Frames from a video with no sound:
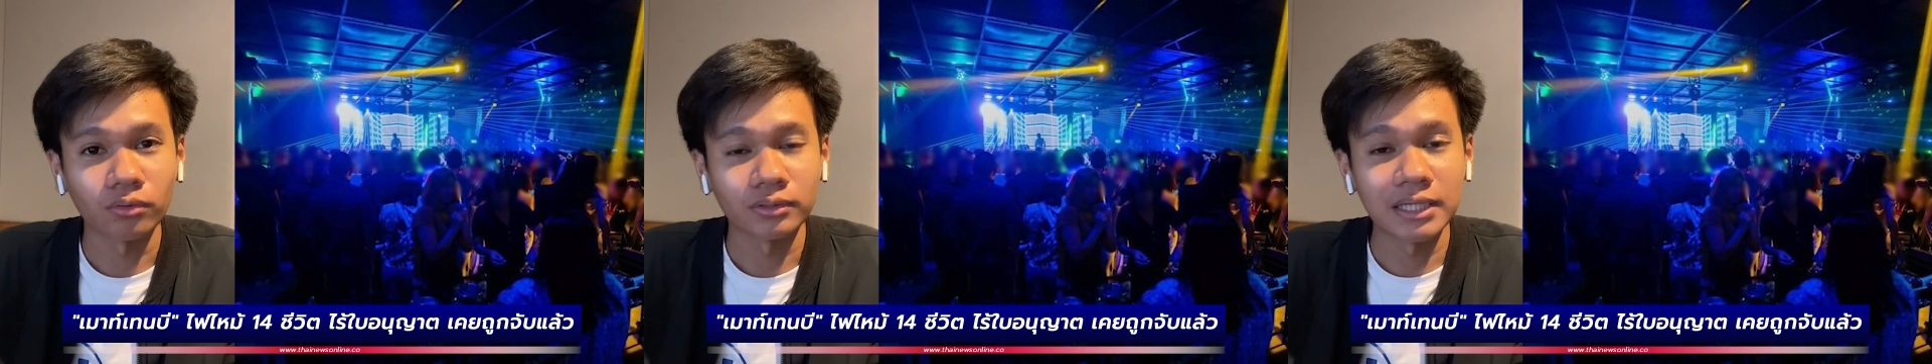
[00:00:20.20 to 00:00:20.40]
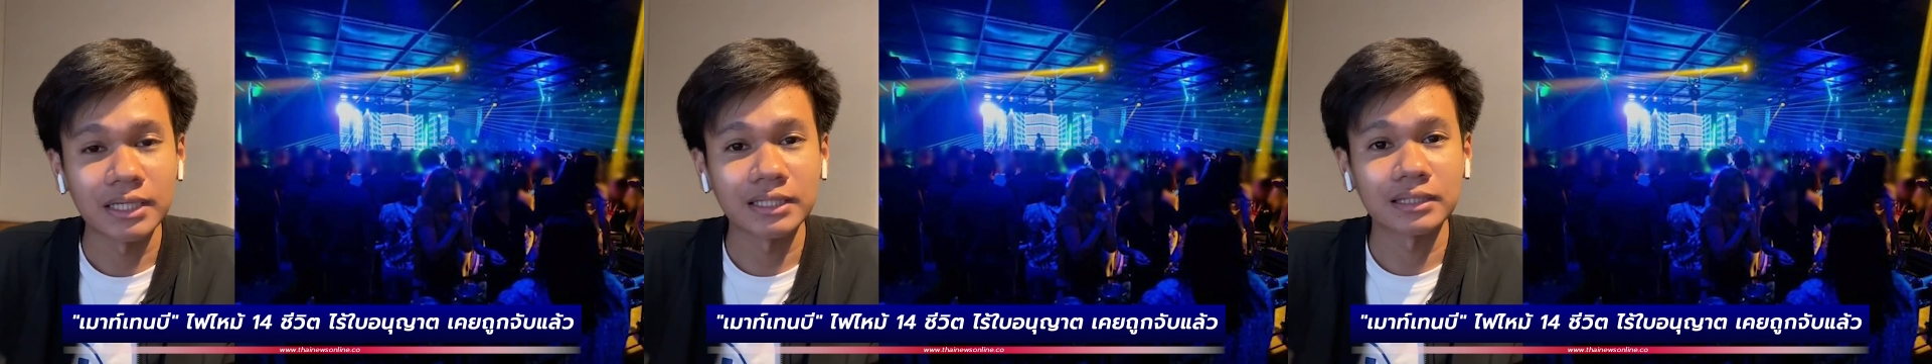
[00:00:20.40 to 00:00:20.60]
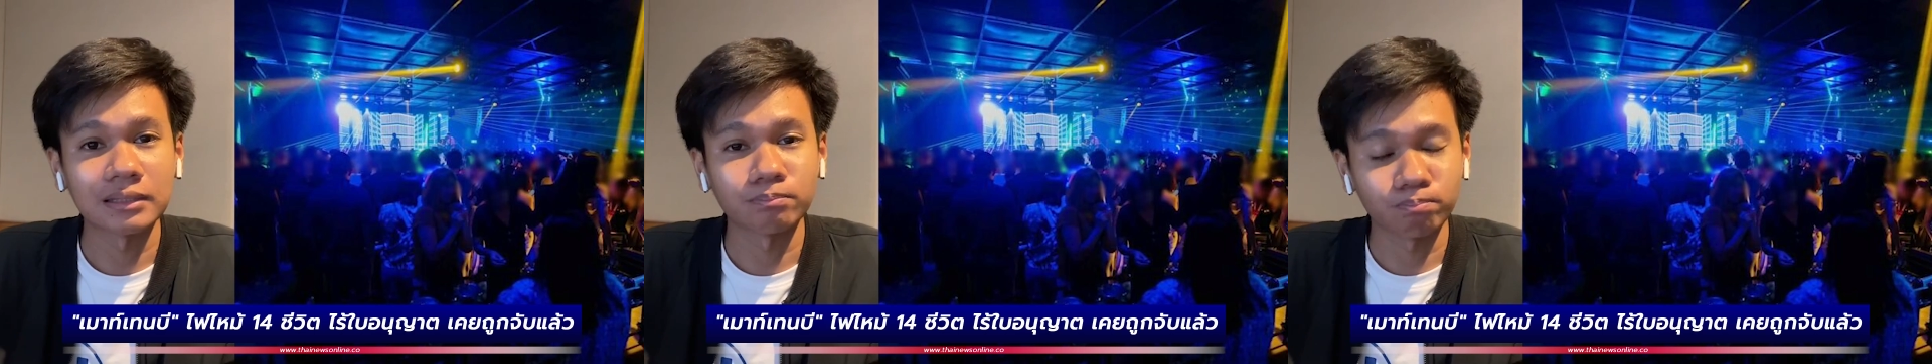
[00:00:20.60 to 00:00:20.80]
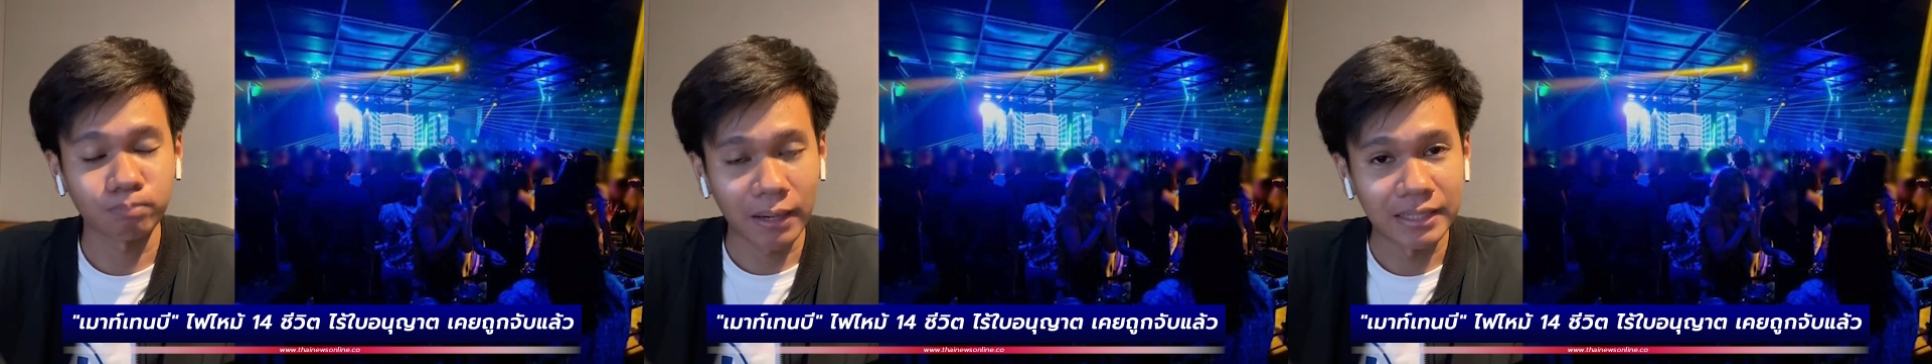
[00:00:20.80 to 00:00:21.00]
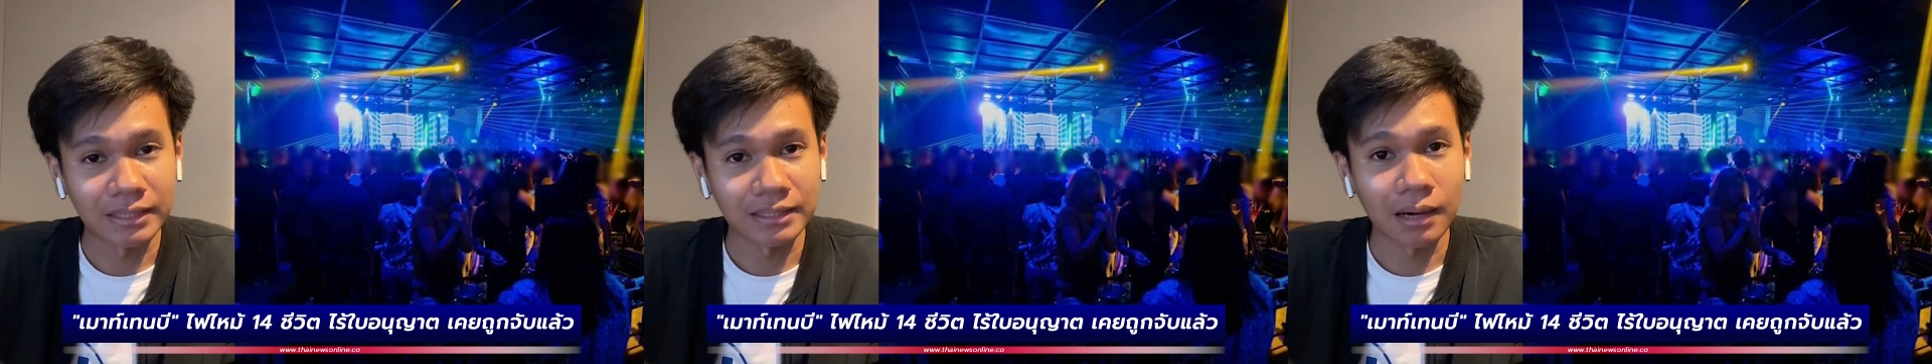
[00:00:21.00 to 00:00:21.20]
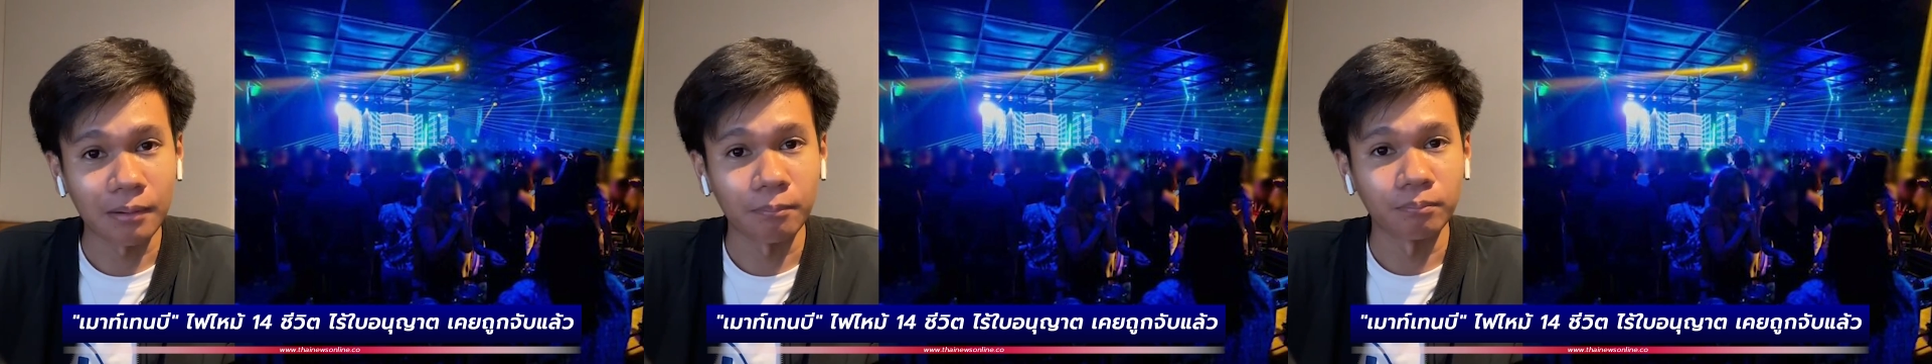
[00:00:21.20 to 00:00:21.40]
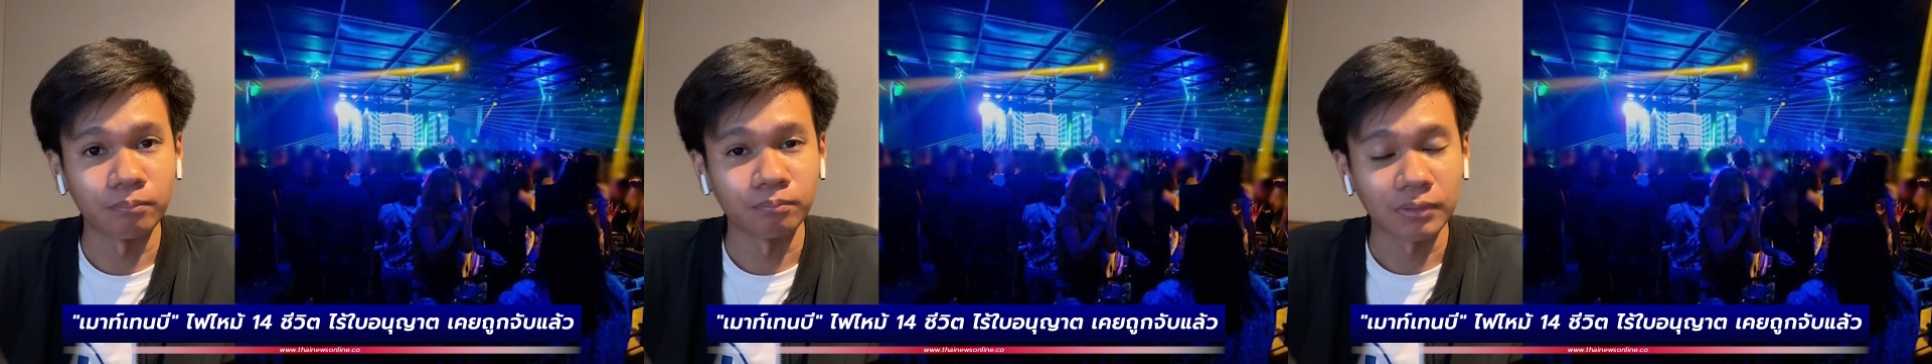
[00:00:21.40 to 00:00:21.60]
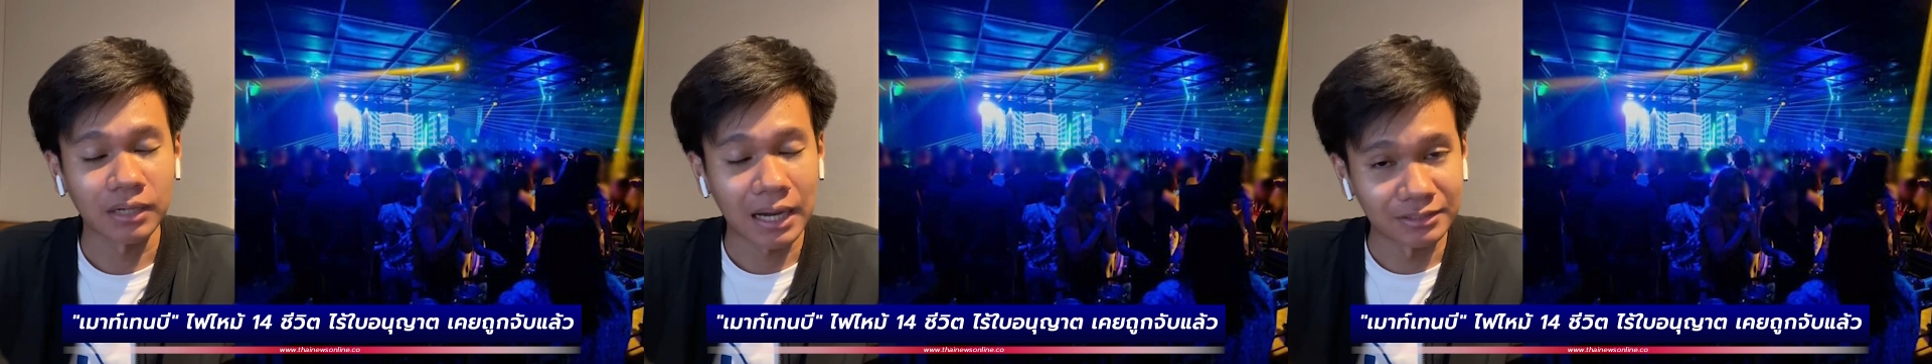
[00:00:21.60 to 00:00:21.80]
ที่ไป
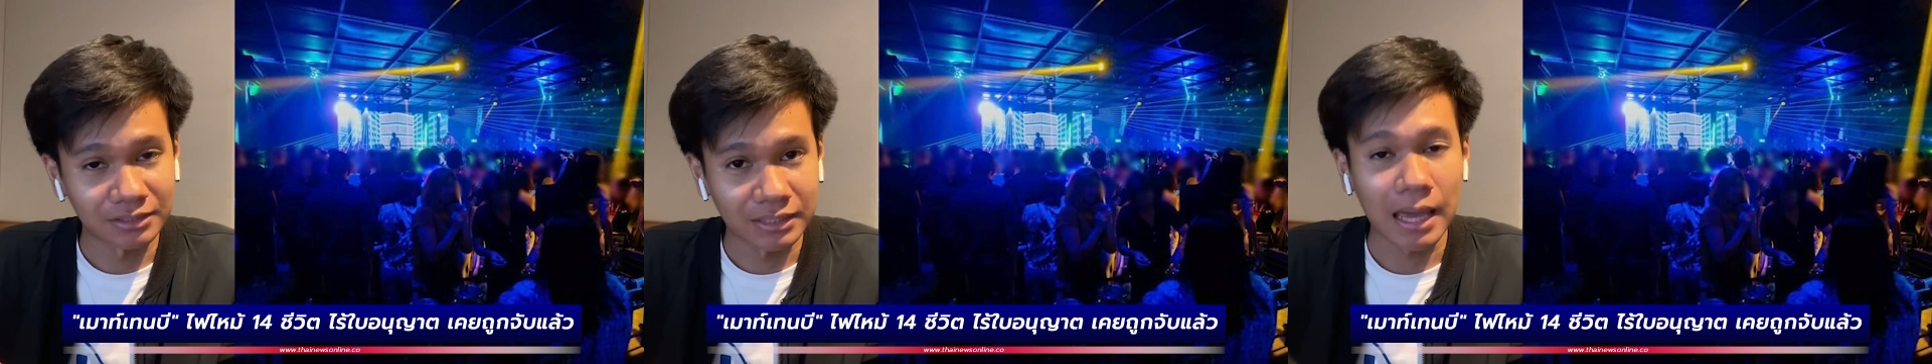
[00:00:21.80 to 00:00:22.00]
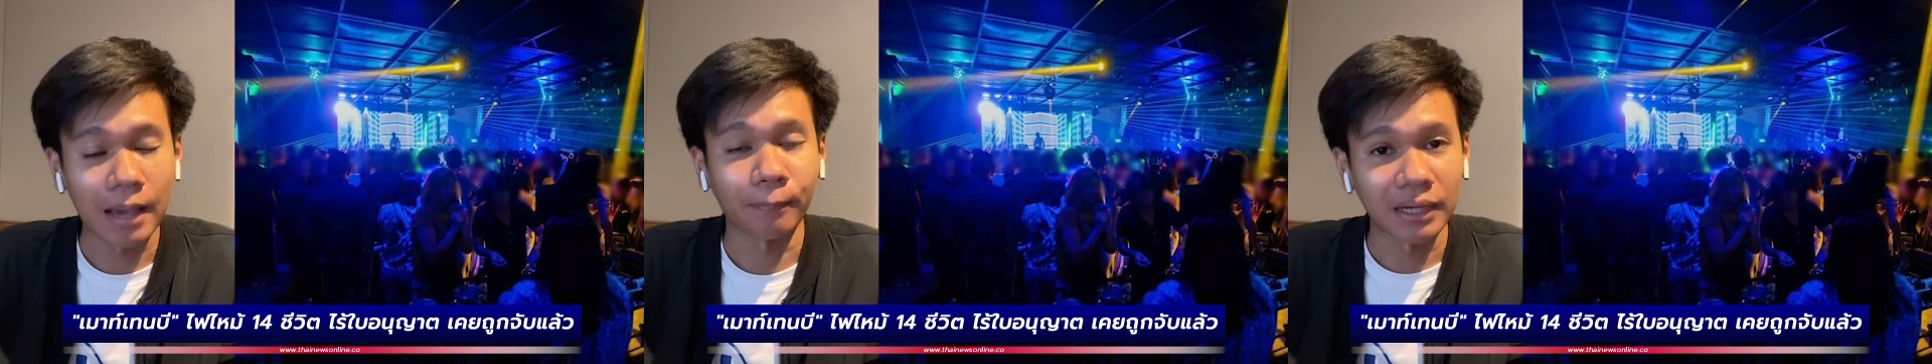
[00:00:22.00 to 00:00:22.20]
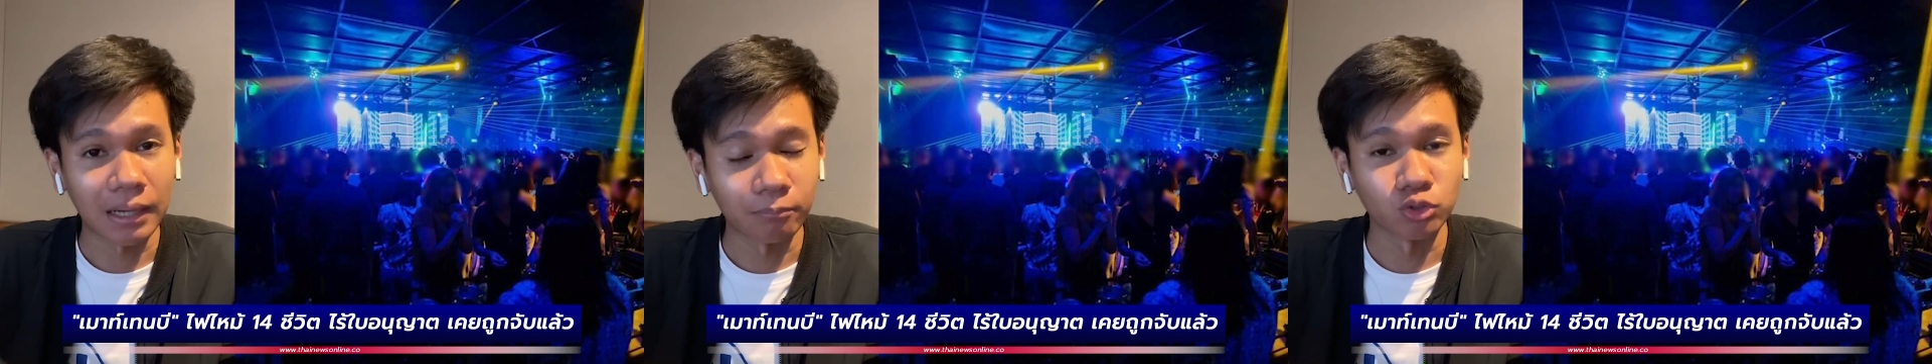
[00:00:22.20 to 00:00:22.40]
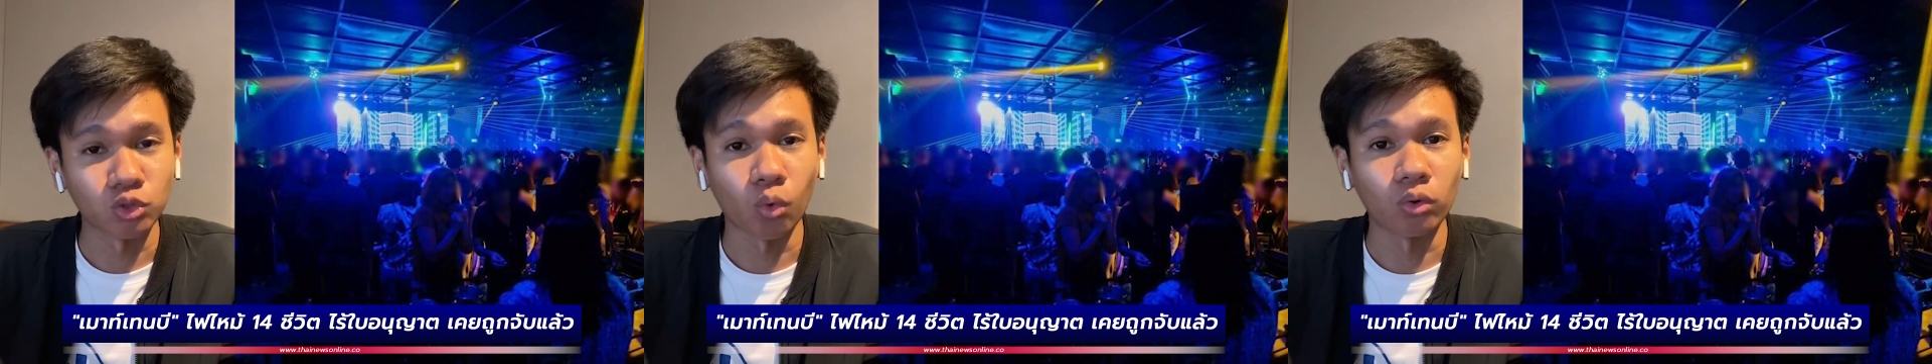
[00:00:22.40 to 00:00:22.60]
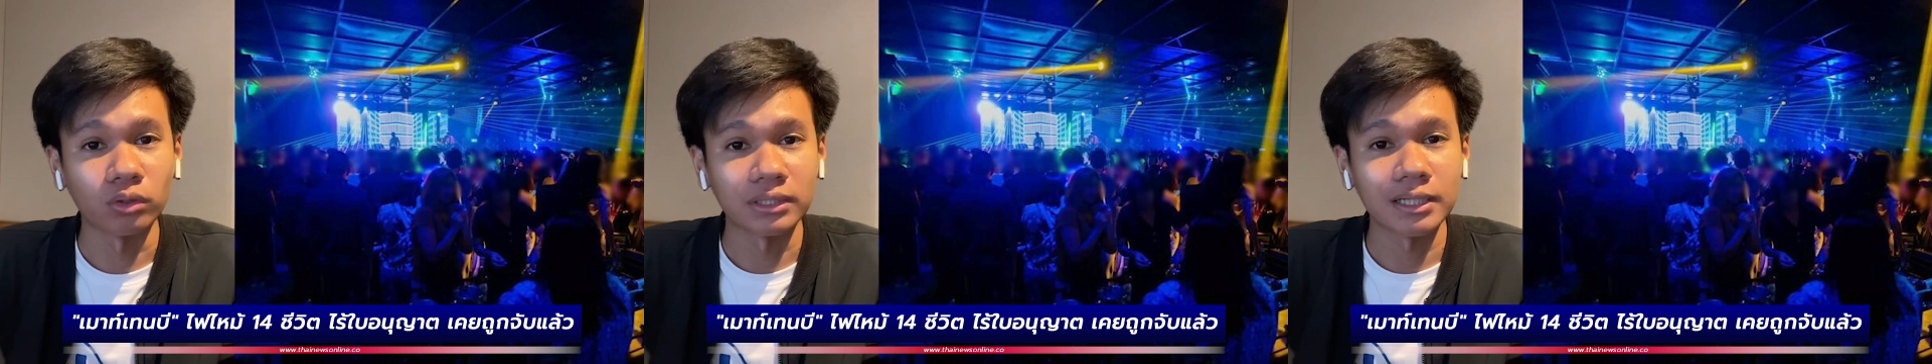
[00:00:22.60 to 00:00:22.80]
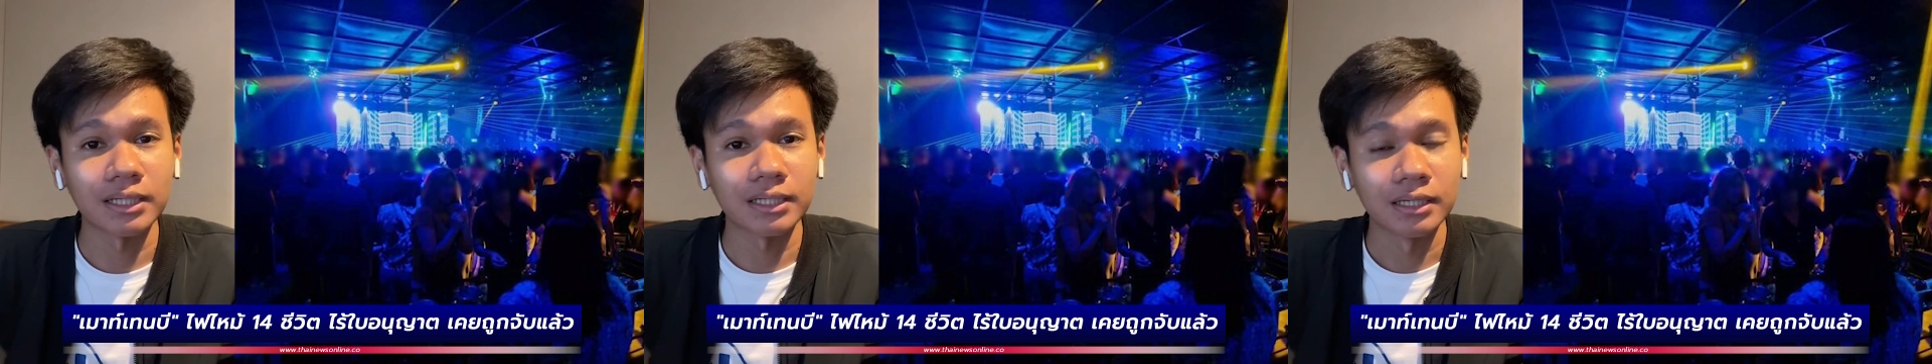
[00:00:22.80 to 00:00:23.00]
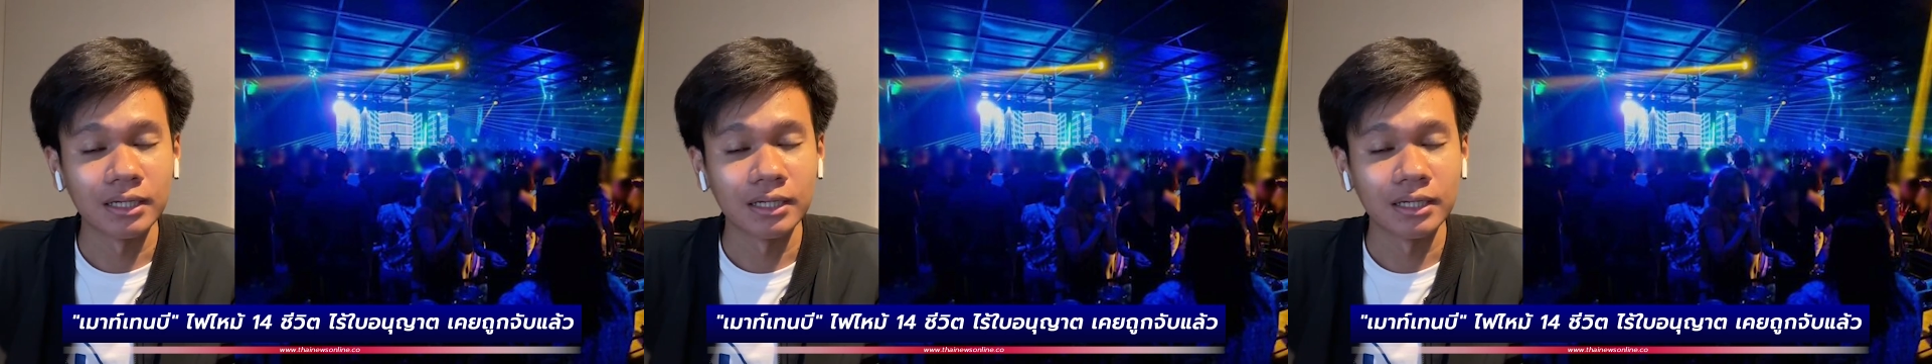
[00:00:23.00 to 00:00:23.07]
ทำการแสดงไปทำโชว์ที่